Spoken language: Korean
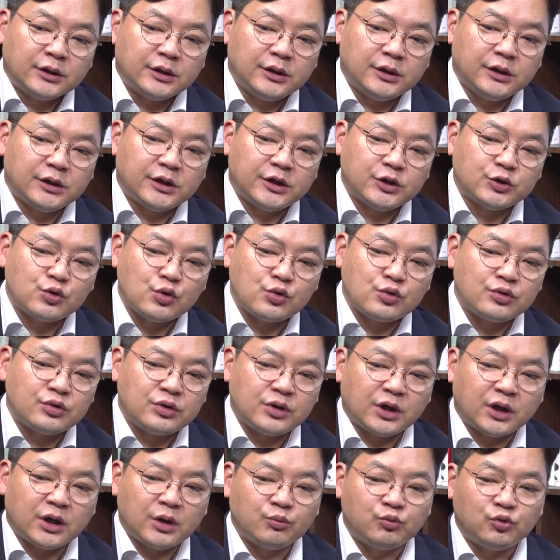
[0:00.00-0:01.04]
이 기존
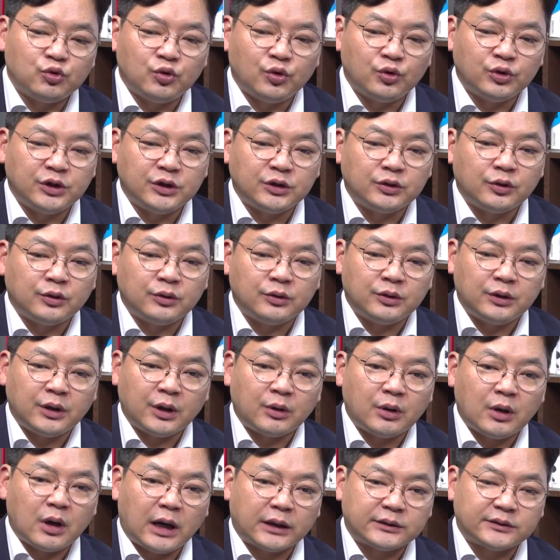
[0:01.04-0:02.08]
은행이 물론 인터넷
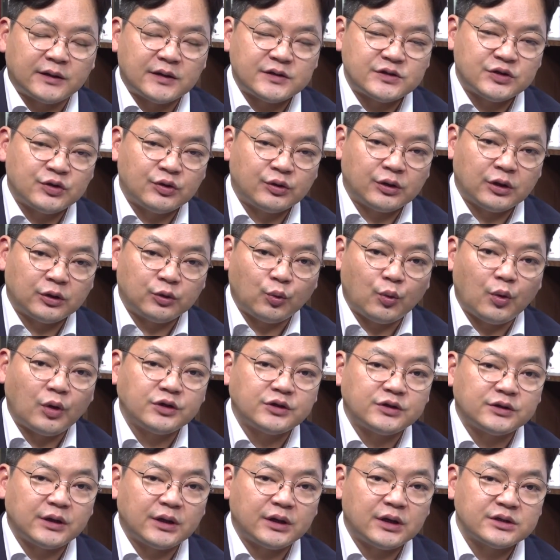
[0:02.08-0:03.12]
은행과 같아지거나
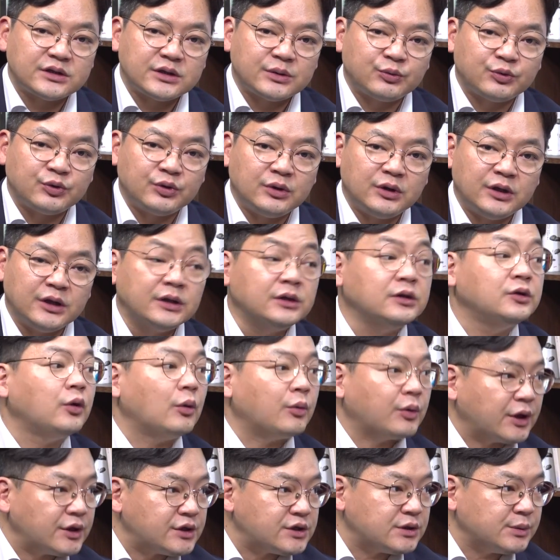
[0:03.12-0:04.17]
똑같이 따라잡을 리는
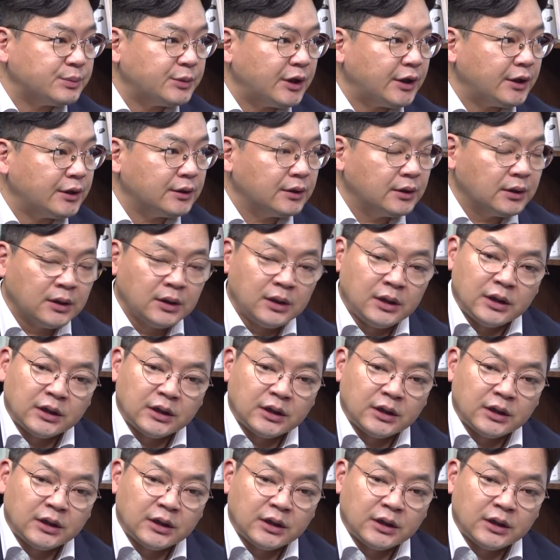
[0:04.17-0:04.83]
없겠지만 네.